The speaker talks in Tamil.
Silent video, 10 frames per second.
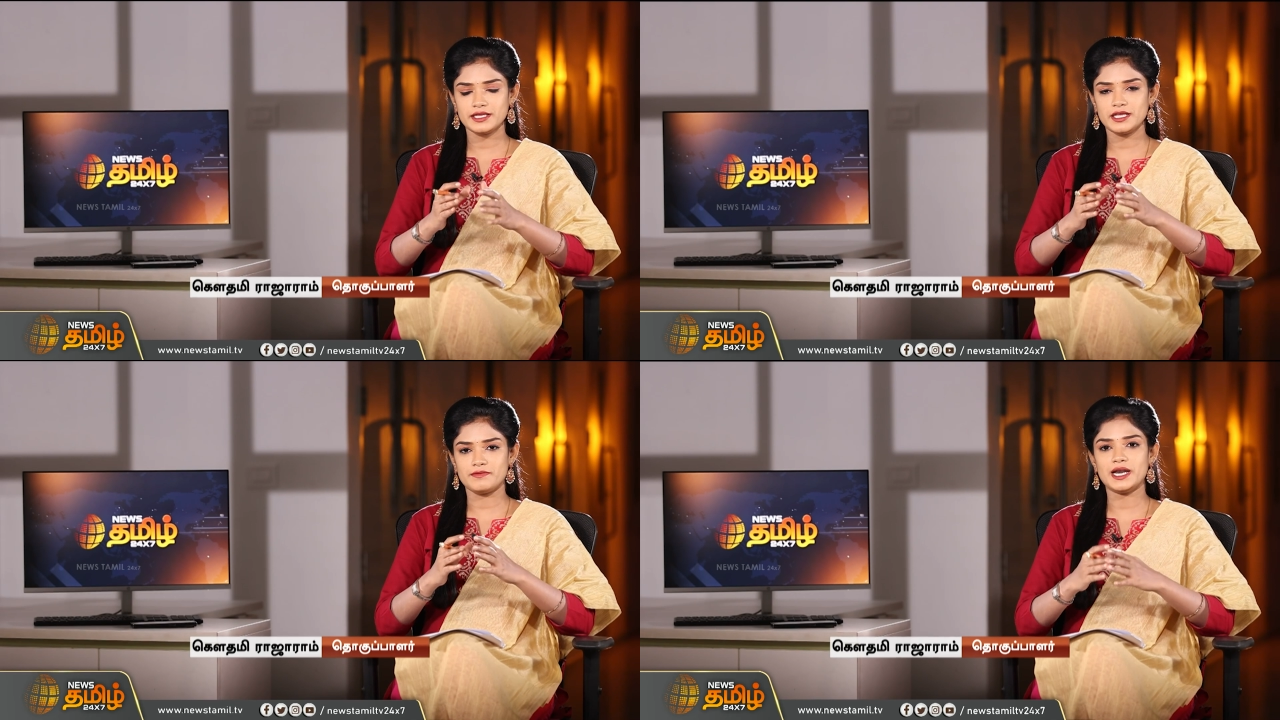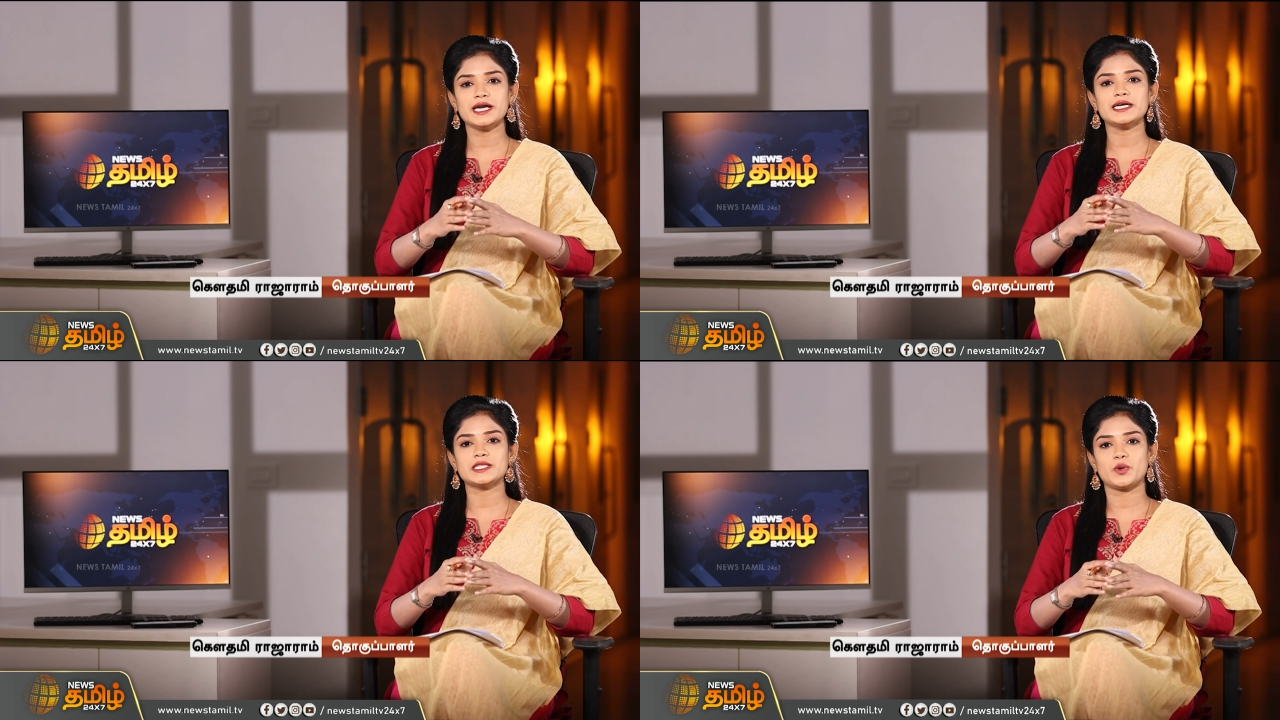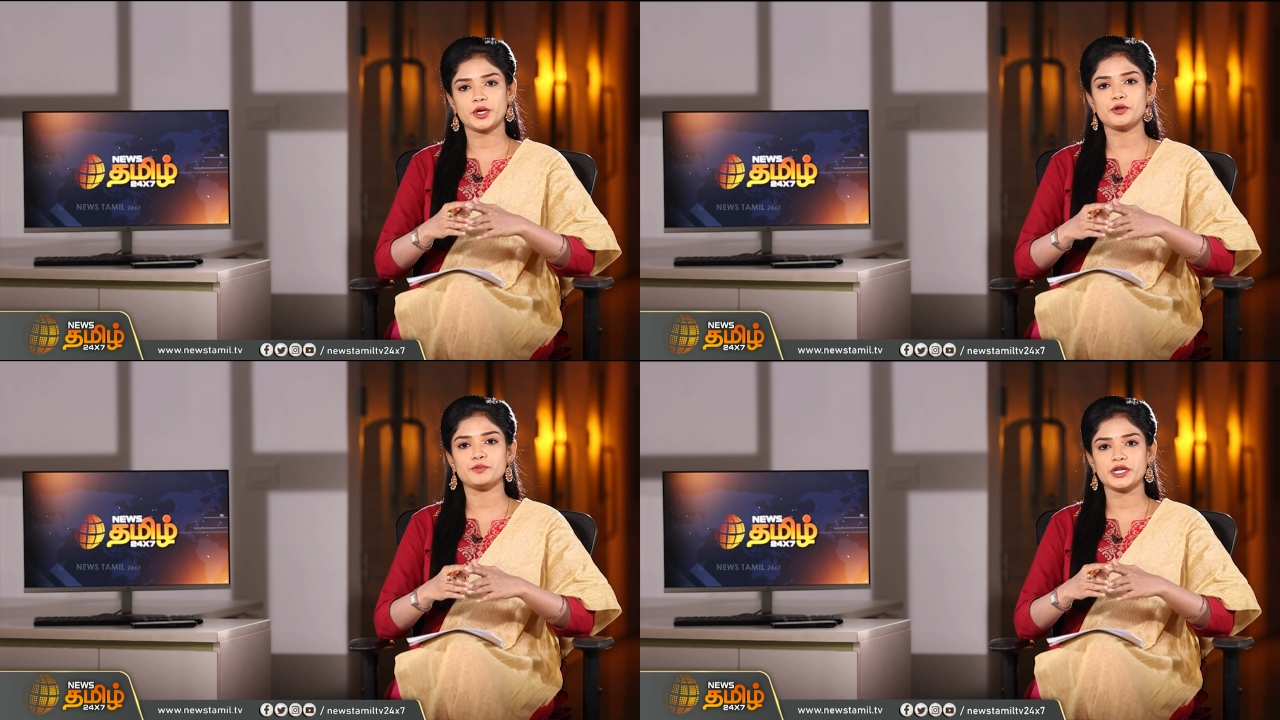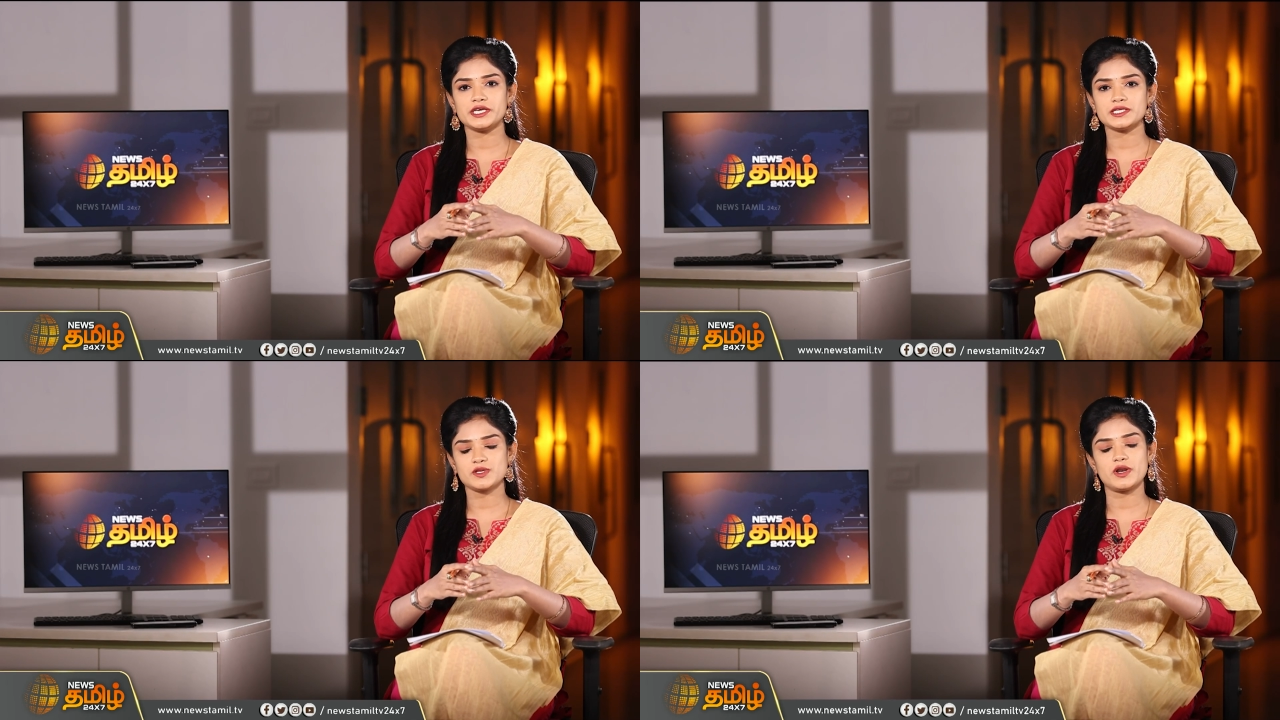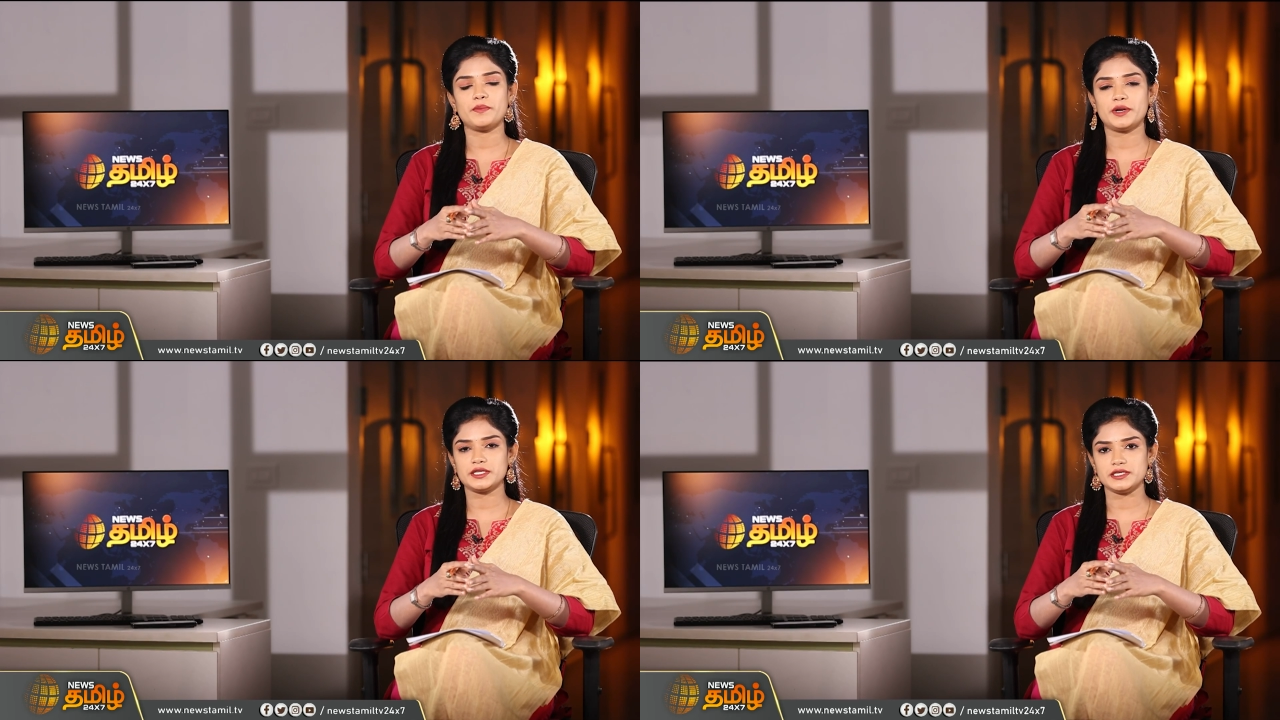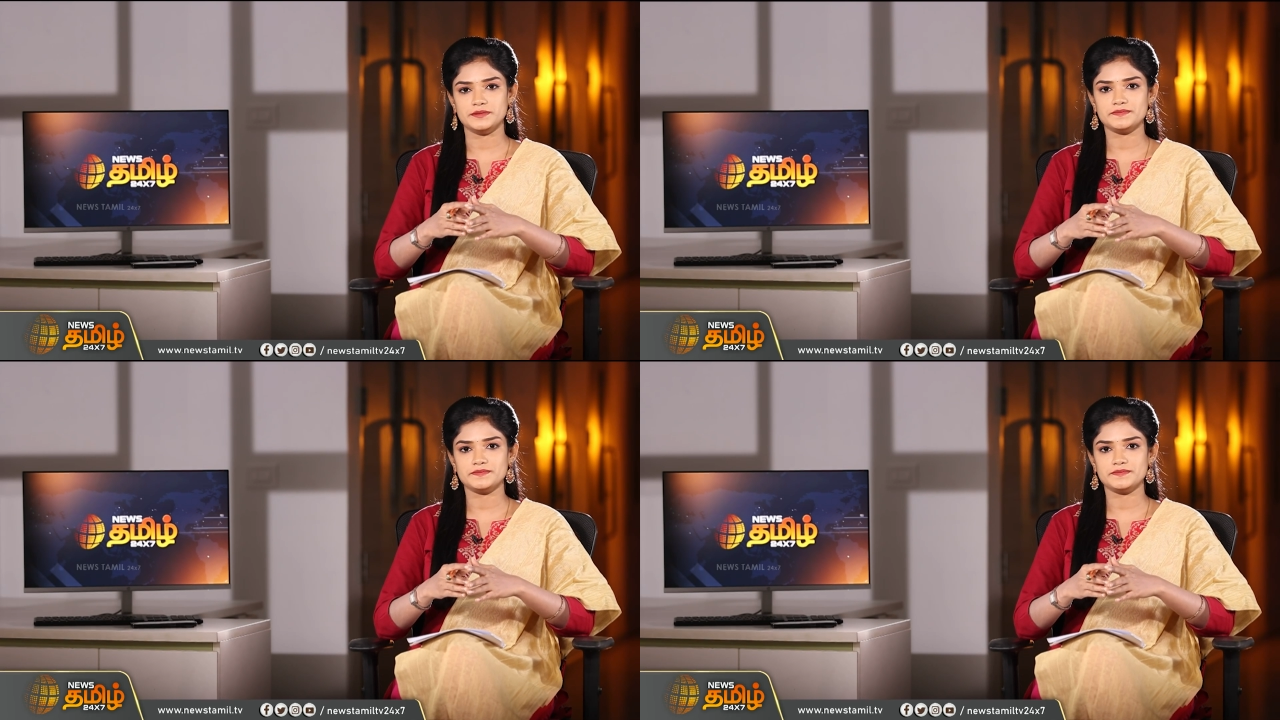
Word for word: இந்த வழக்கு தொடரும்னு சொல்லப்படுது